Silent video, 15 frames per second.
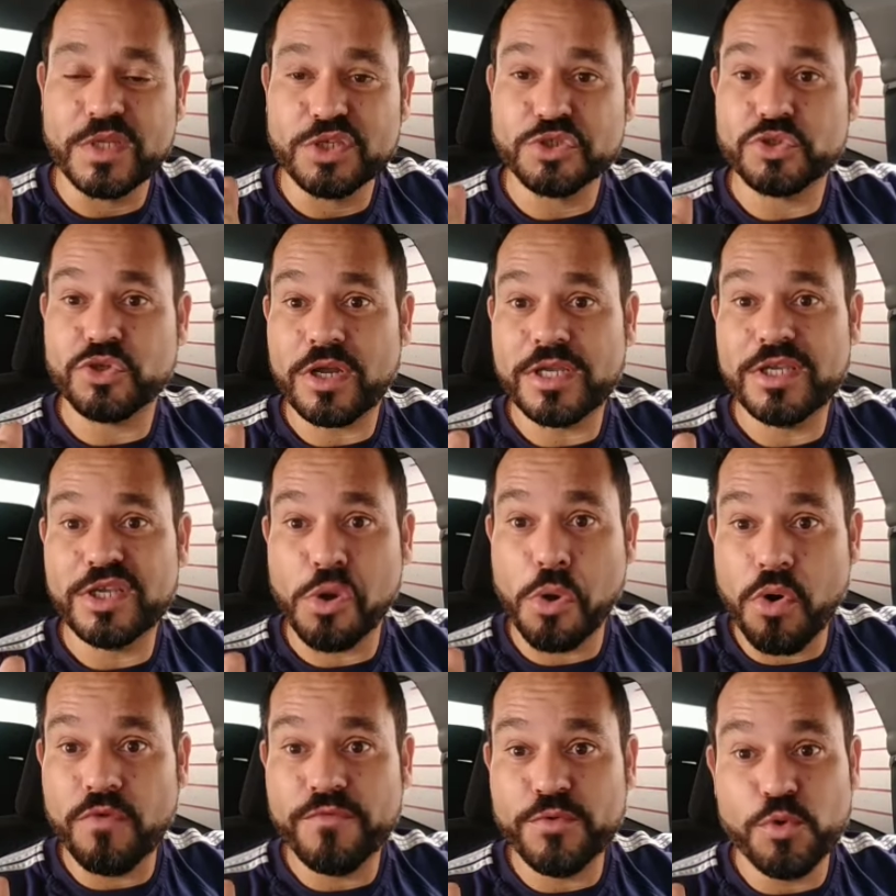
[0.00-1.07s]
Só que
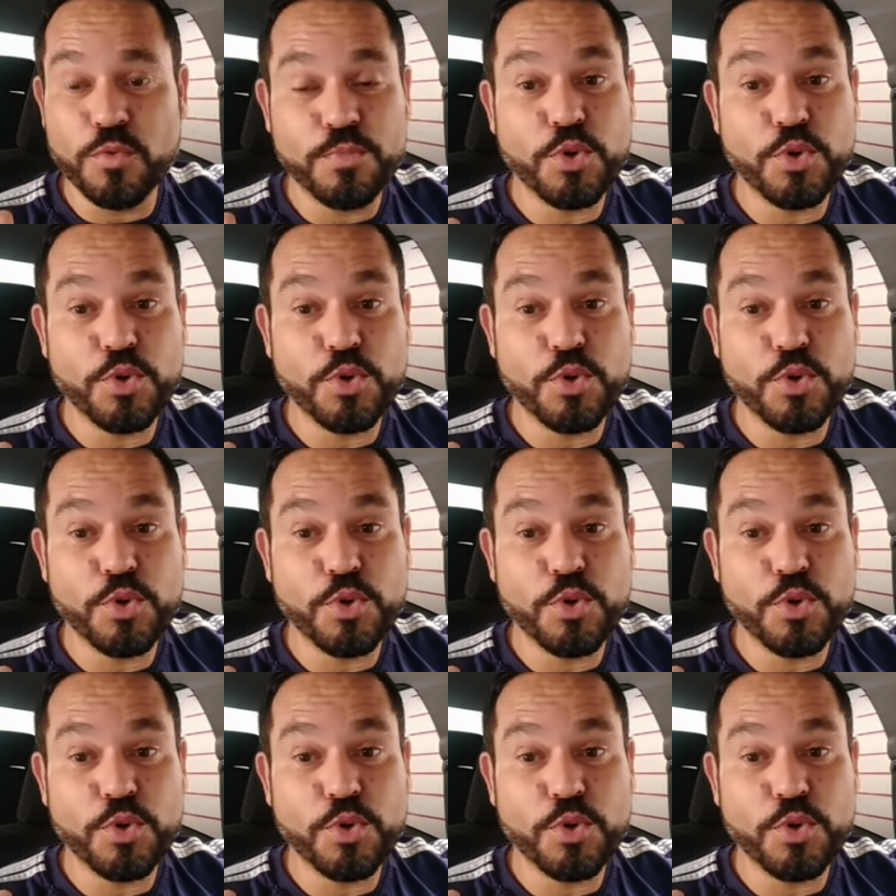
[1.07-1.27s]
houve um